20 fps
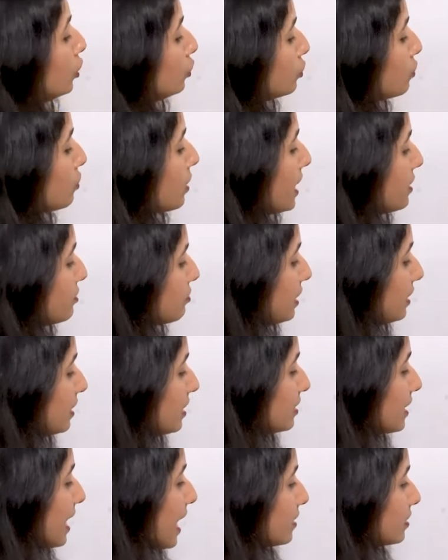टू
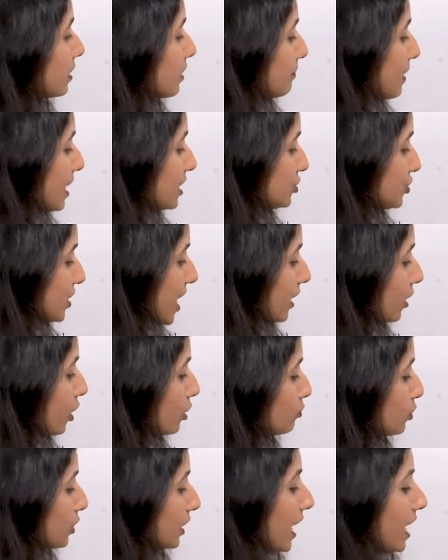एड्रीनल ग्लैंड के पास जाएगा
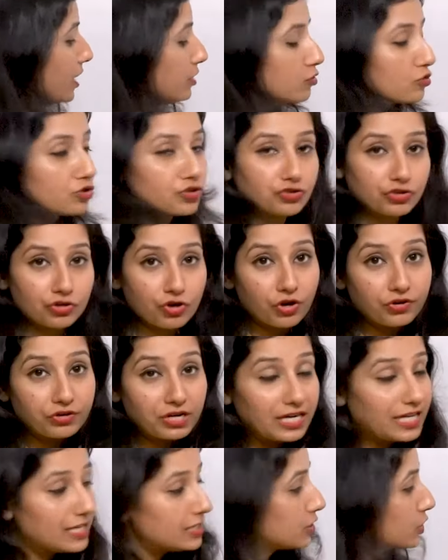और बोलेगा एल्डोस्ट्रॉन
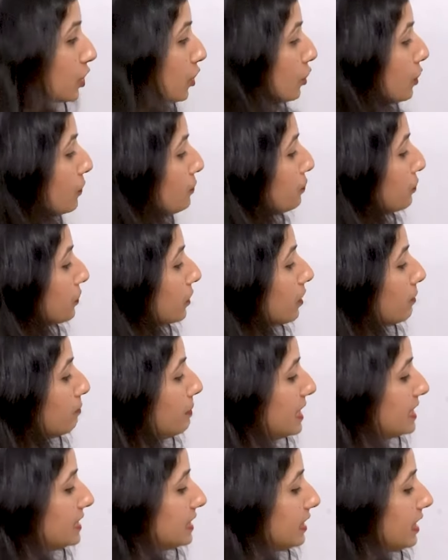रिलीज करो
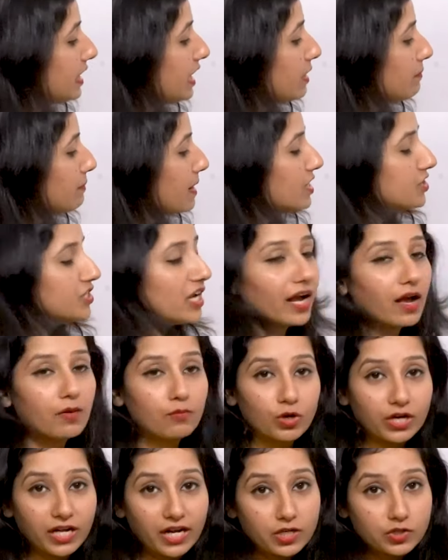टीसीटी के पास जाएगा
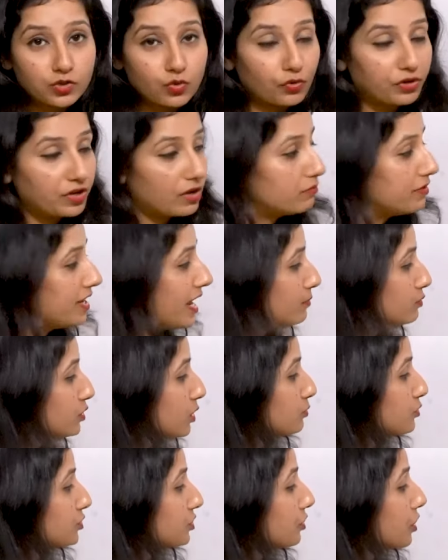बोलेगा सोडियम
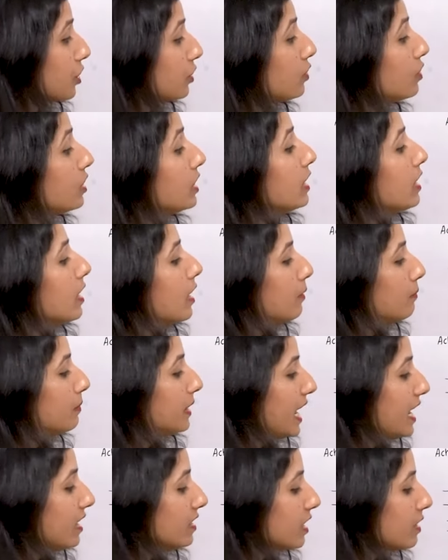रीएब्सॉर्प्शन करो
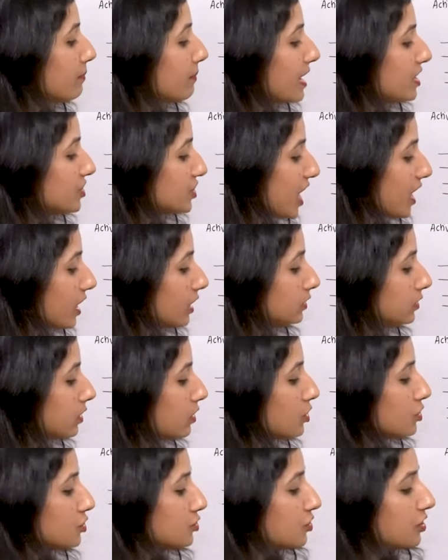ब्रेन के पास जाएगा
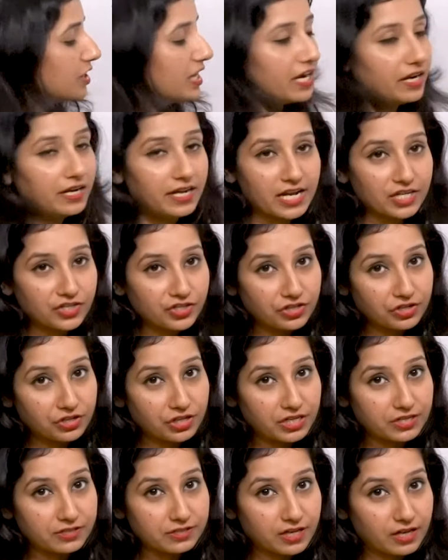थर्स्ट और एडीएच
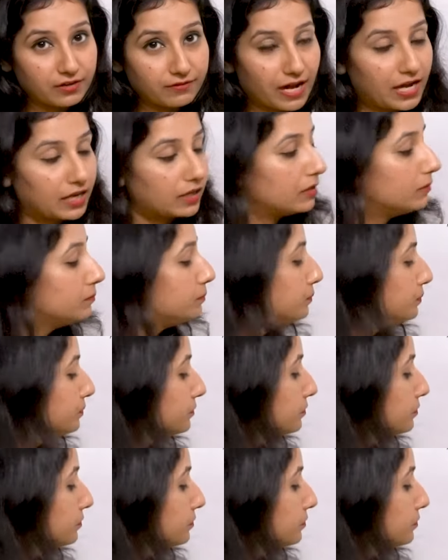इंक्रीज करवाएगा